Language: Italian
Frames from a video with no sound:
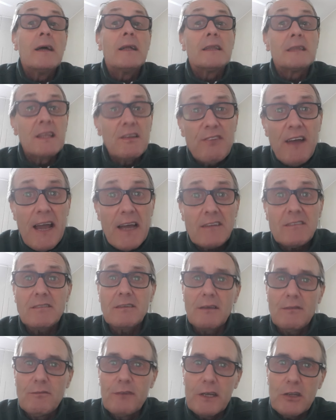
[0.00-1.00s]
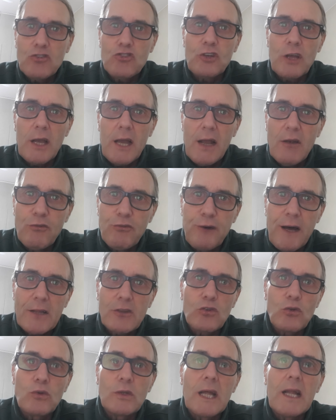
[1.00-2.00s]
Diversa invece è il
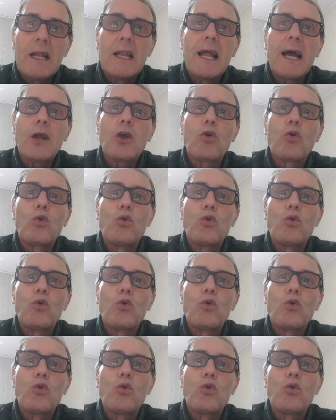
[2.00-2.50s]
fatto della